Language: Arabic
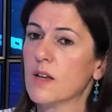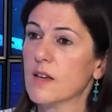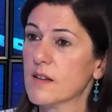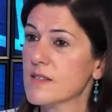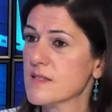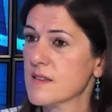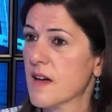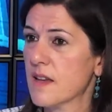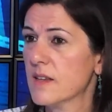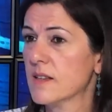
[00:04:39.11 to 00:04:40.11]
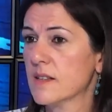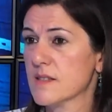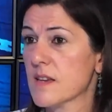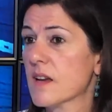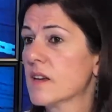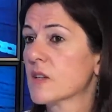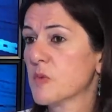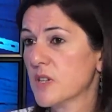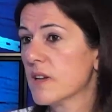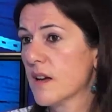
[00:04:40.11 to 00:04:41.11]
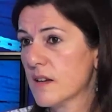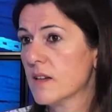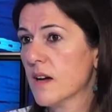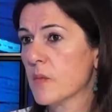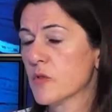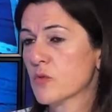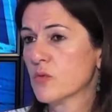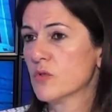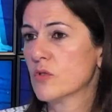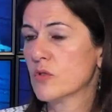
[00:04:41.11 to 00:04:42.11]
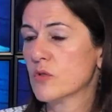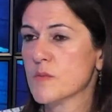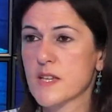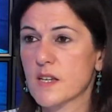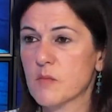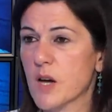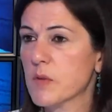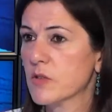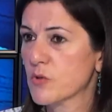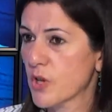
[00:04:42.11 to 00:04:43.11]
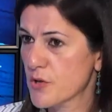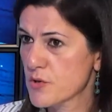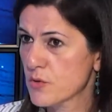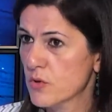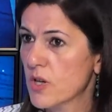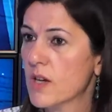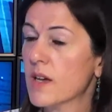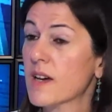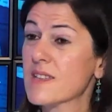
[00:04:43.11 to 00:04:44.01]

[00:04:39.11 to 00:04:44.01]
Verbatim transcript: الاراضي الزراعيه الصرخه الكبيره هلا عم تكون انه المزارعين ما عم يقدروا يحصدوا صحيح.